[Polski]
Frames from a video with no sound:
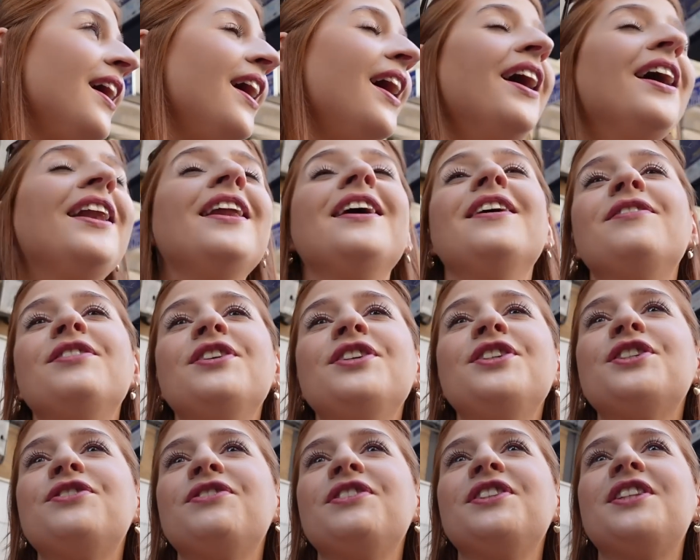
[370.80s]
Ale
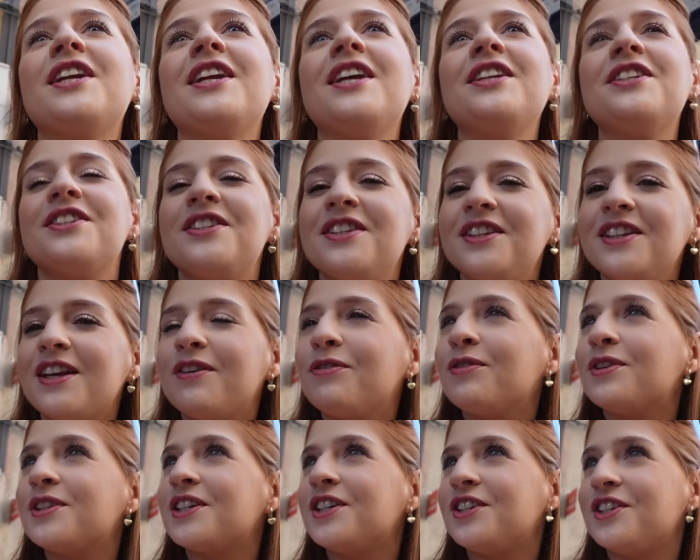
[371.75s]
widzisz, w internecie jest inne
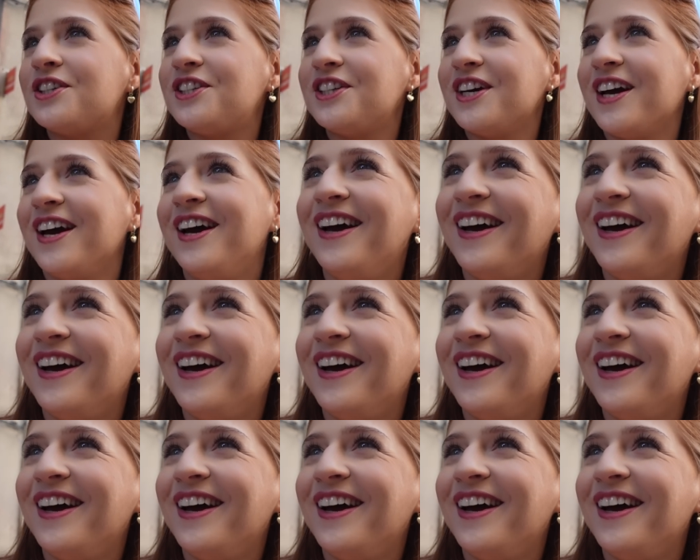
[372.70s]
włoskie życie.